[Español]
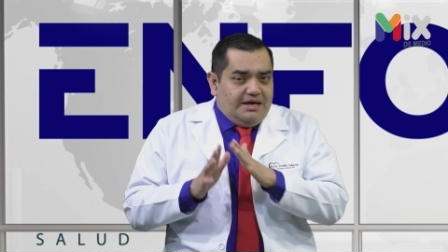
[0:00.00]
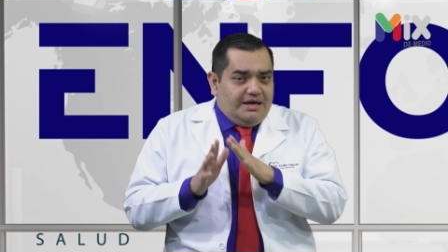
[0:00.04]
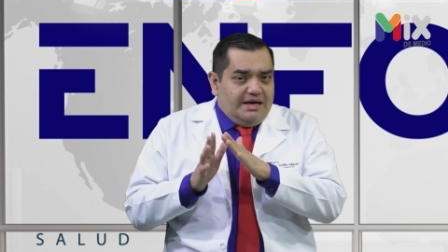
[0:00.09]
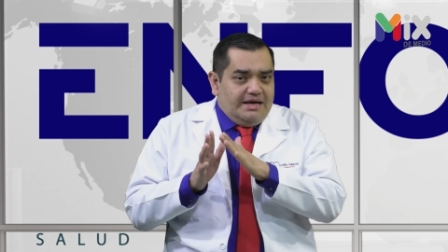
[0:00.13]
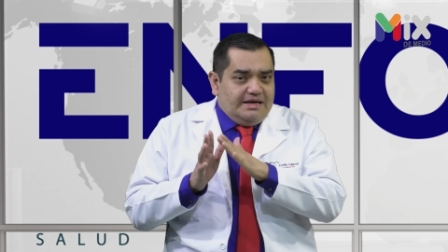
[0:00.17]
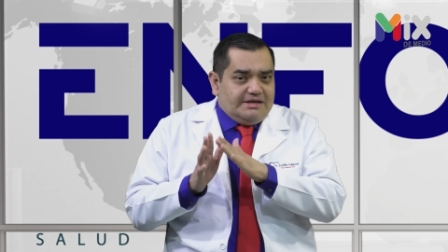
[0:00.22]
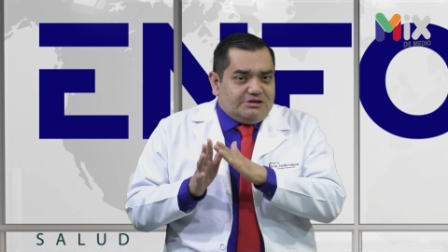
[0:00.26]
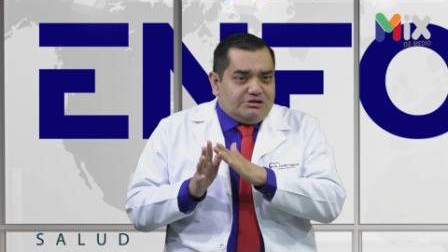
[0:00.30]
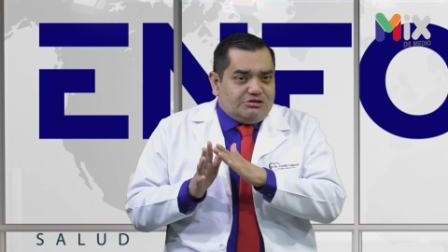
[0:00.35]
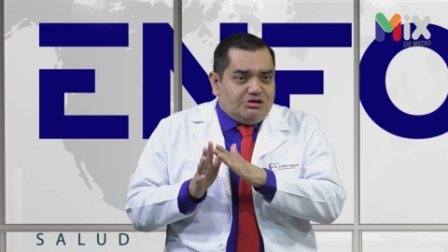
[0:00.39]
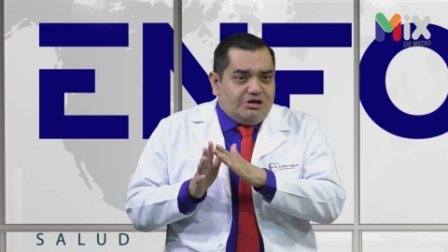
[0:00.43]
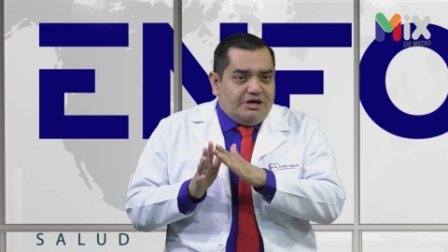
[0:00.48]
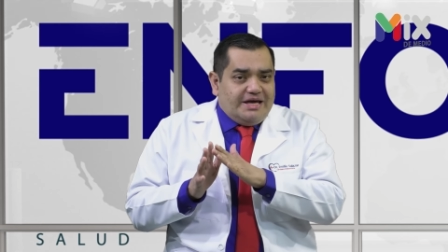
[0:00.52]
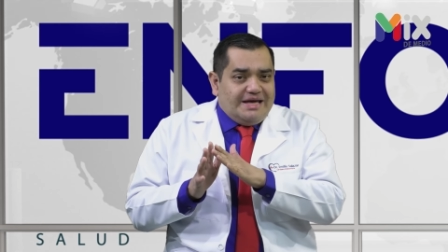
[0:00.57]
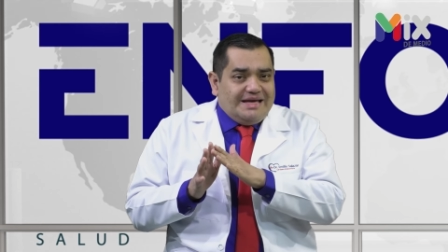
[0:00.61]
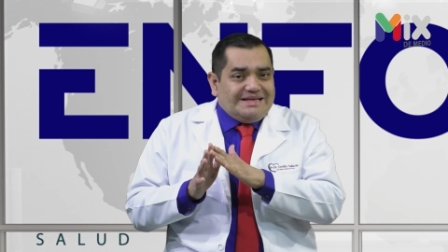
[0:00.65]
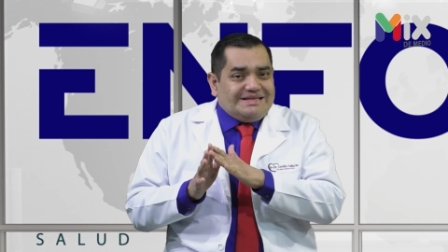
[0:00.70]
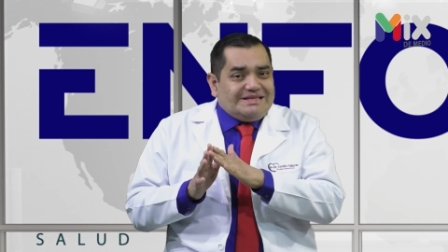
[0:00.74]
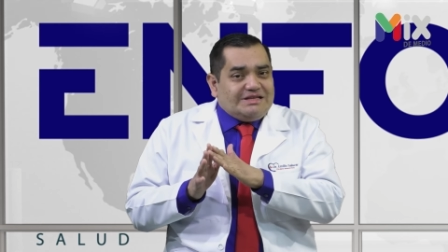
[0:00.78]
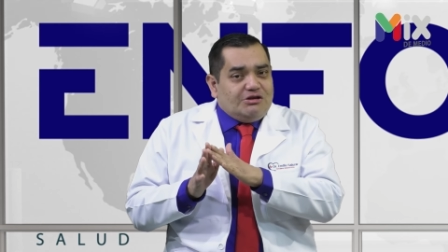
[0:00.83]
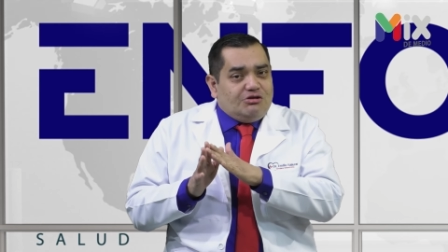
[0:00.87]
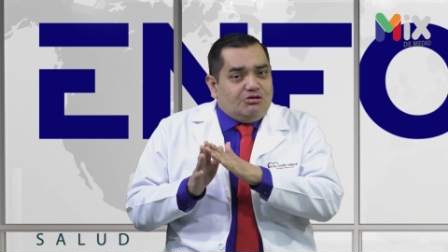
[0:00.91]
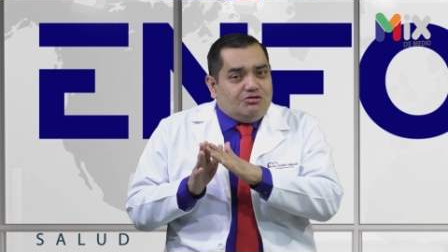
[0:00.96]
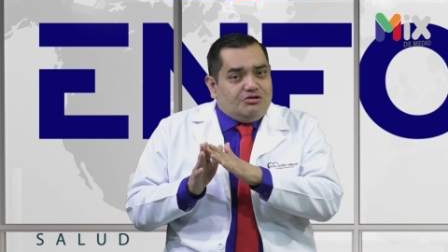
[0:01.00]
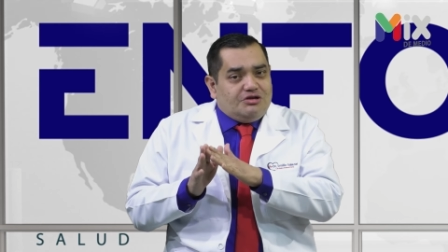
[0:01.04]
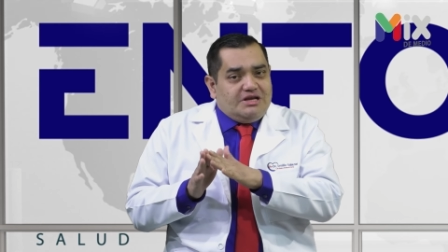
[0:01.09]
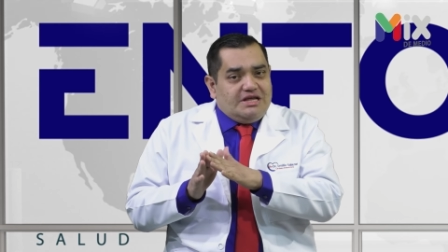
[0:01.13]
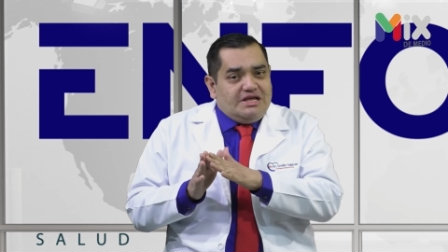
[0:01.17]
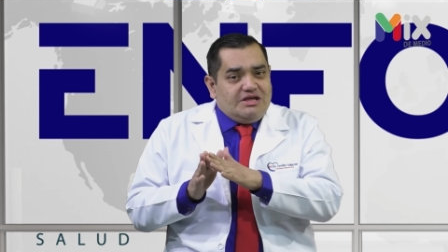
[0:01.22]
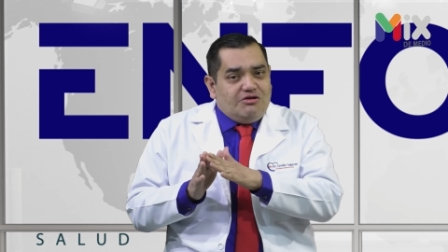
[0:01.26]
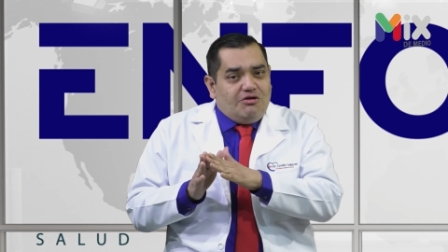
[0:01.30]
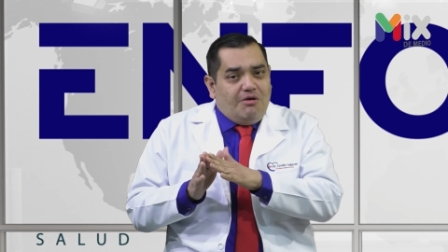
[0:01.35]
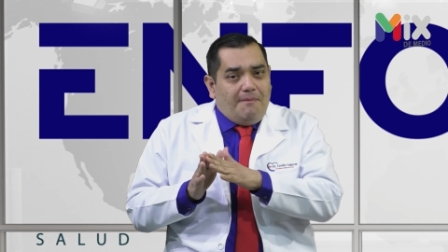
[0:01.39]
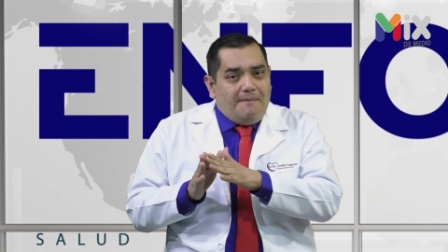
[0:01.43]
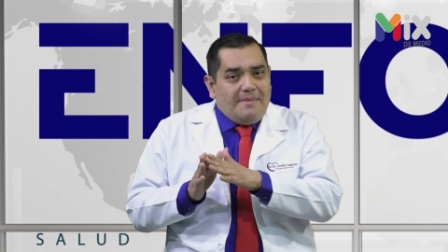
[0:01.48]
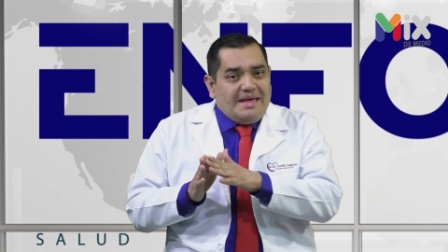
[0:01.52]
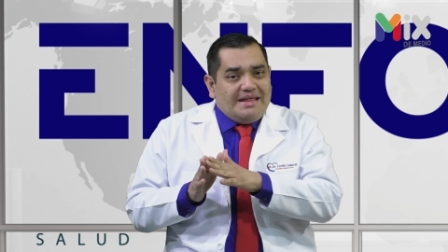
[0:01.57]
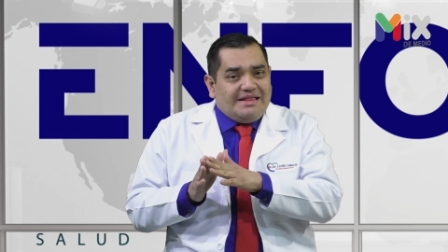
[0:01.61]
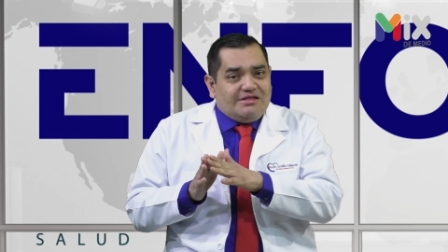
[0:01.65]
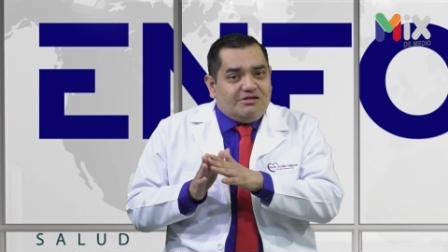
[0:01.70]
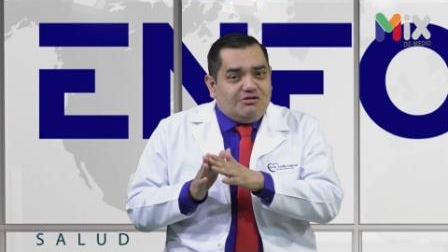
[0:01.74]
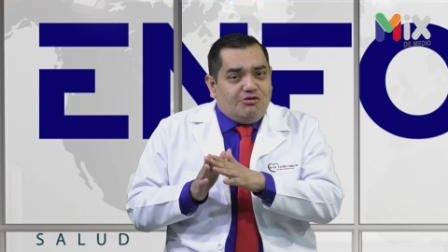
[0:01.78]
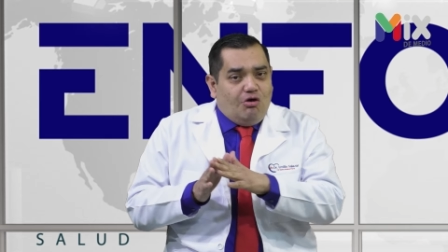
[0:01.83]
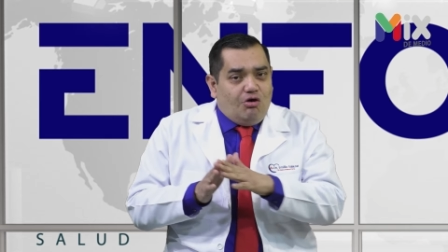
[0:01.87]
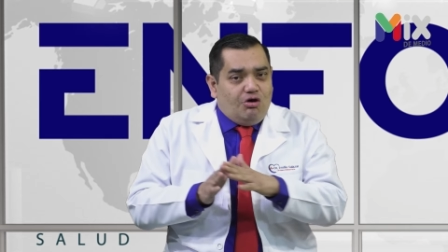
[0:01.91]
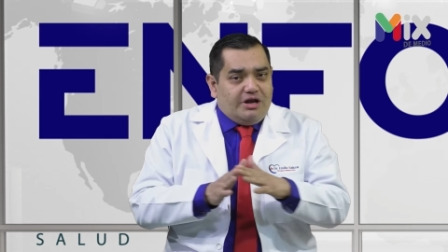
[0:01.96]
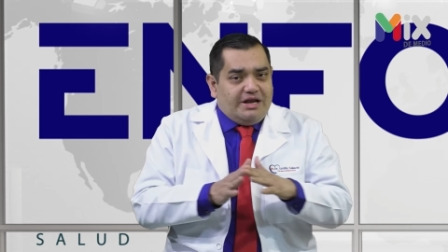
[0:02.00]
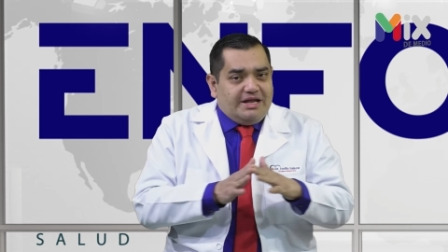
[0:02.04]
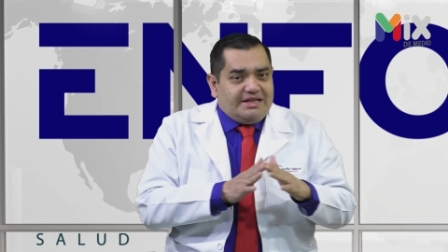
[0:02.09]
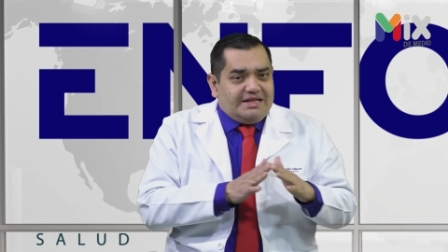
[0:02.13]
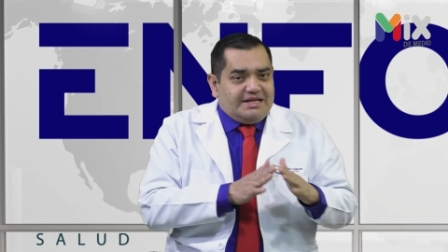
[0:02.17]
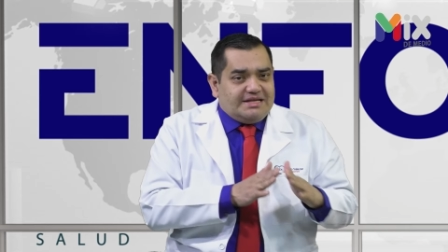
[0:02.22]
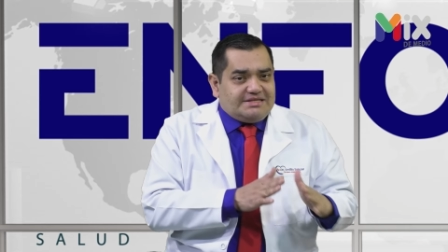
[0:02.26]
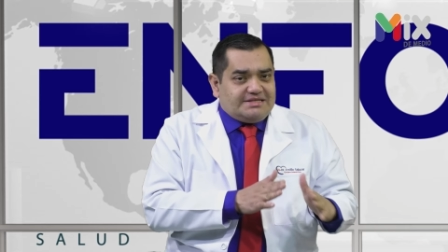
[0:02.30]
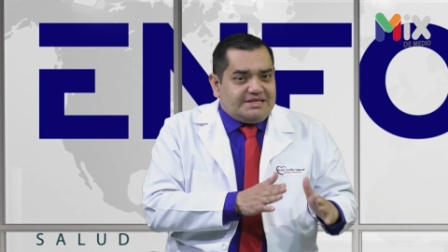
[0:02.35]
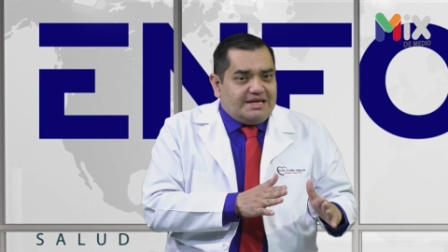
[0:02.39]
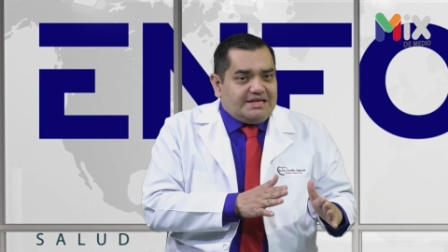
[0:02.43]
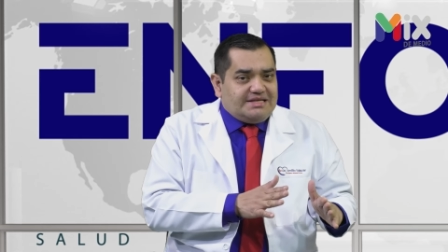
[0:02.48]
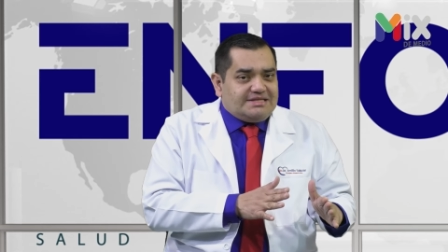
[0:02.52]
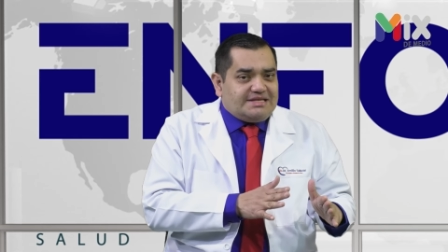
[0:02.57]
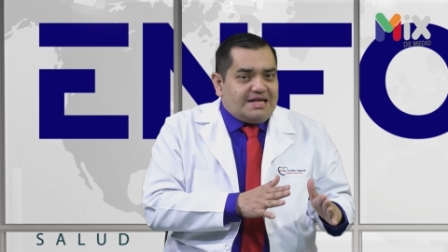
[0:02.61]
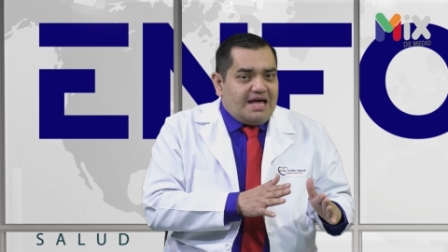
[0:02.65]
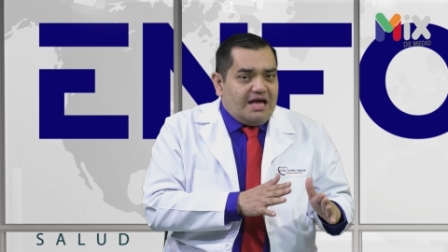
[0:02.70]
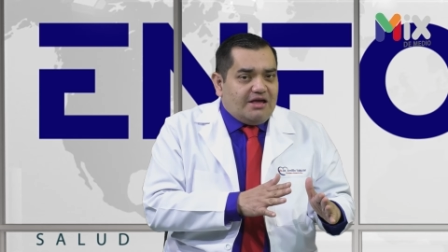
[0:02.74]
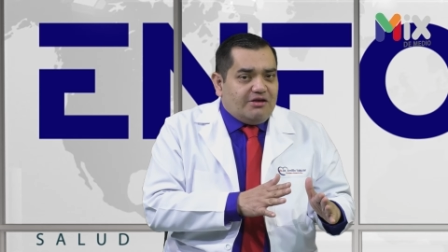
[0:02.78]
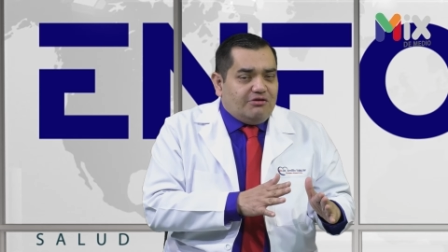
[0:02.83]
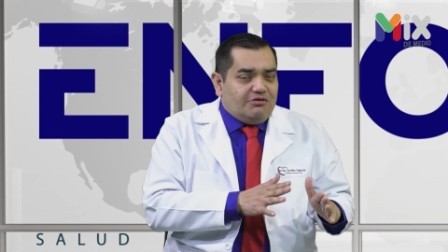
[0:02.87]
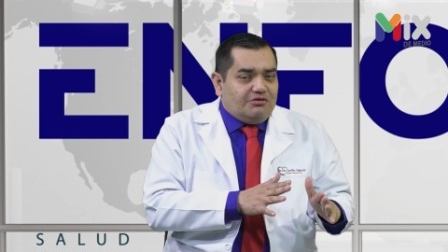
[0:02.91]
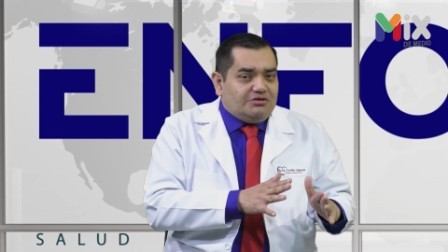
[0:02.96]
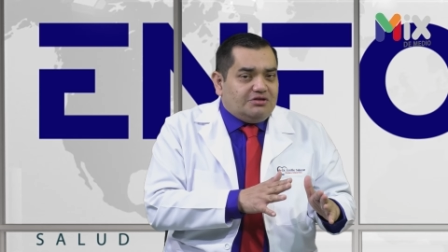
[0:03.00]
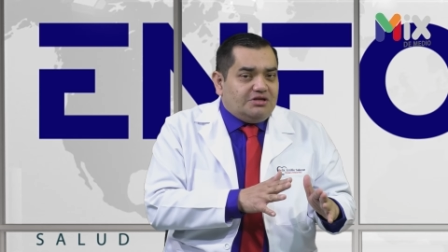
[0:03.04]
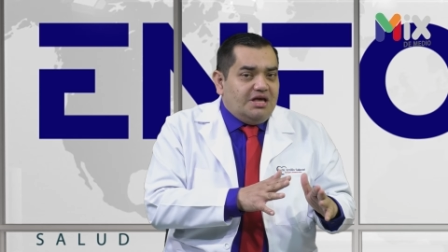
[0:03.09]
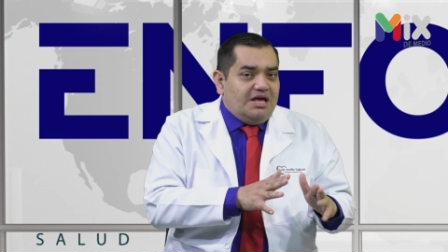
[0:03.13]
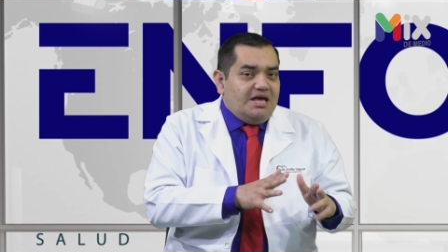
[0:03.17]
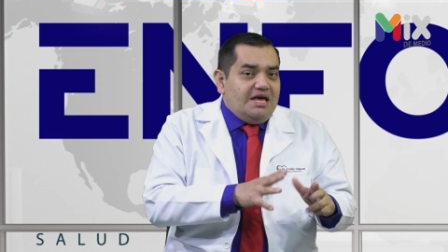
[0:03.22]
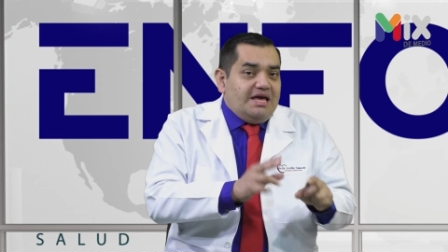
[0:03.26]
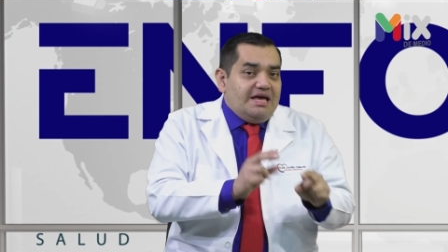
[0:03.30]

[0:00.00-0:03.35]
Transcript: Esto es los niños menores de 6 años